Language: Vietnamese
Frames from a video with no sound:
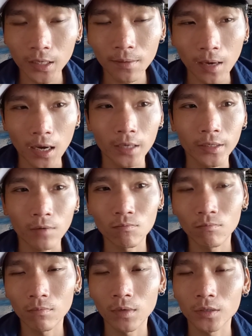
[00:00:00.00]
khi mà ở
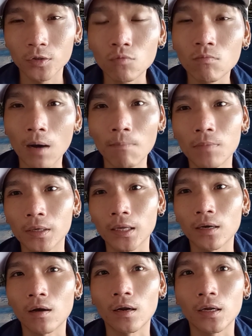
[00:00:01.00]
trong trung mâm
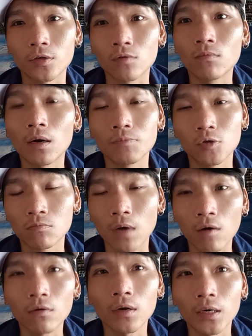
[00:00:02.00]
người ta gọi là trung mâm
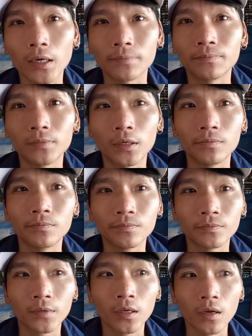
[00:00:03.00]
trung máu đó nè không
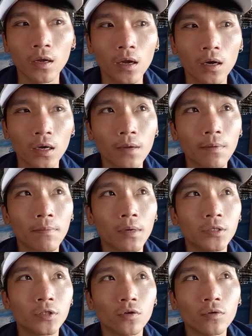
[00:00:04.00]
khi mà
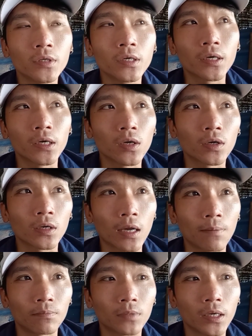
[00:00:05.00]
mình xuống dưới kỷ lực
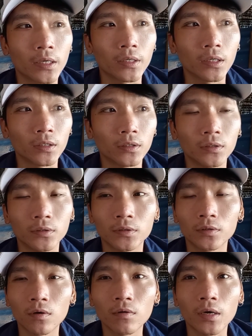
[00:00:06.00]
nằm thì ừ,
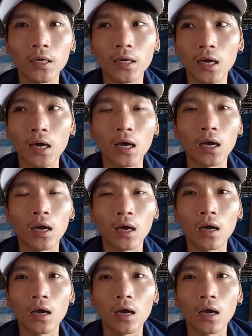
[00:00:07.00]
có nghĩa là